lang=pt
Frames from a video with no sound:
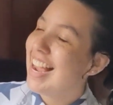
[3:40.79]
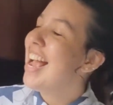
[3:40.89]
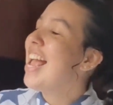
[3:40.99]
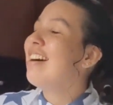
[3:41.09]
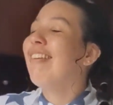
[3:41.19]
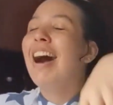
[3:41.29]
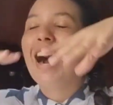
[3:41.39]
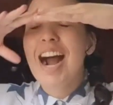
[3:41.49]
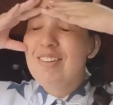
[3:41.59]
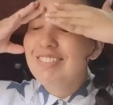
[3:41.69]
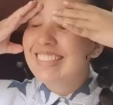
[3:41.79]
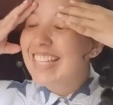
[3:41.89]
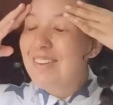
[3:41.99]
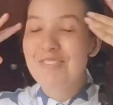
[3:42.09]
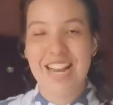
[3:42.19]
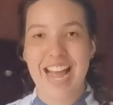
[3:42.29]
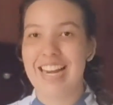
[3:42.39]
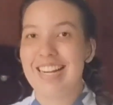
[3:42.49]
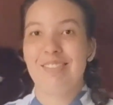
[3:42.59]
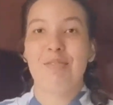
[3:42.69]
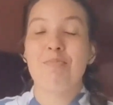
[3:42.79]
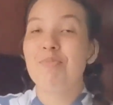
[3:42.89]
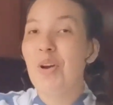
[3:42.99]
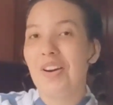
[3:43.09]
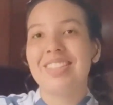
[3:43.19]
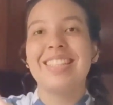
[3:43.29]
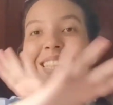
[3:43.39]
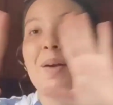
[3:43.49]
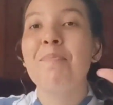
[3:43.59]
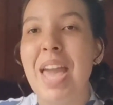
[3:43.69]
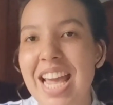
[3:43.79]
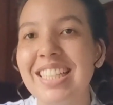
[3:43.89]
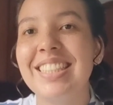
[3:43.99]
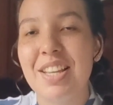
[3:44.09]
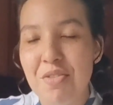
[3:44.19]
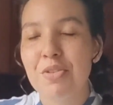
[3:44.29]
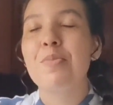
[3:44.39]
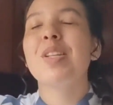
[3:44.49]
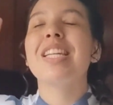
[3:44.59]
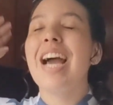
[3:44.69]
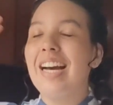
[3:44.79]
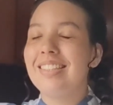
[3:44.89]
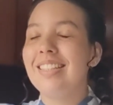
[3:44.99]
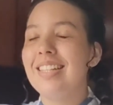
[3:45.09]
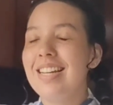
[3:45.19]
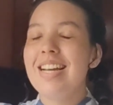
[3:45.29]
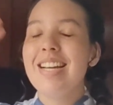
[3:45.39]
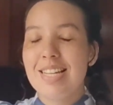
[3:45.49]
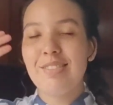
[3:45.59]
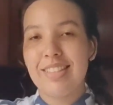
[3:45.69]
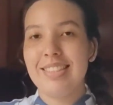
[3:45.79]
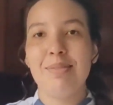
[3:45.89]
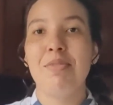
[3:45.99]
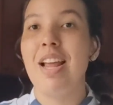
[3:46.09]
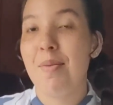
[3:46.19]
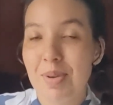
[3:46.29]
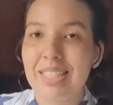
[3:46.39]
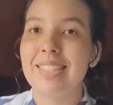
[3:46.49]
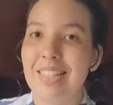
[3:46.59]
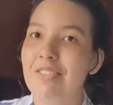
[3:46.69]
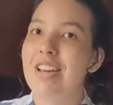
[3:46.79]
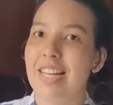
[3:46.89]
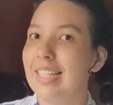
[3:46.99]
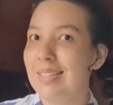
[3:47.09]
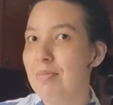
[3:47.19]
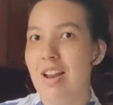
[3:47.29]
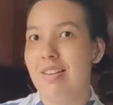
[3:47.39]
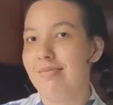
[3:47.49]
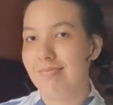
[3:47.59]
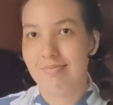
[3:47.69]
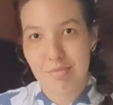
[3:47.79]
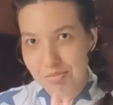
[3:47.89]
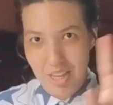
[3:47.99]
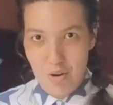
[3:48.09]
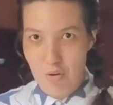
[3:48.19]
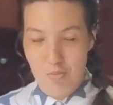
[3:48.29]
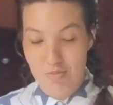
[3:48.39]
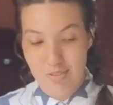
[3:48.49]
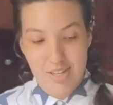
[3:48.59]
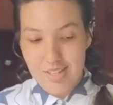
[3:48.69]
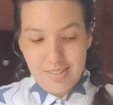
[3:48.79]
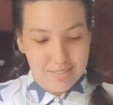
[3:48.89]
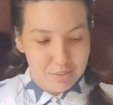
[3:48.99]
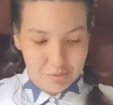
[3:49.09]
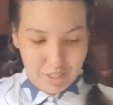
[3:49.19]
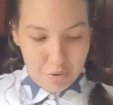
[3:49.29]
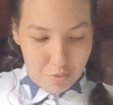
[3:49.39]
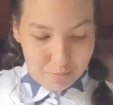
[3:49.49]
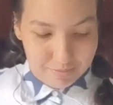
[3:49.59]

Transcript: Eu amo ser mulher. Eu, nossa, ainda bem, Senhor, obrigada que eu nasci mulher. Porque senão eu ia querer ser mulher. Não tem como. Não tem como.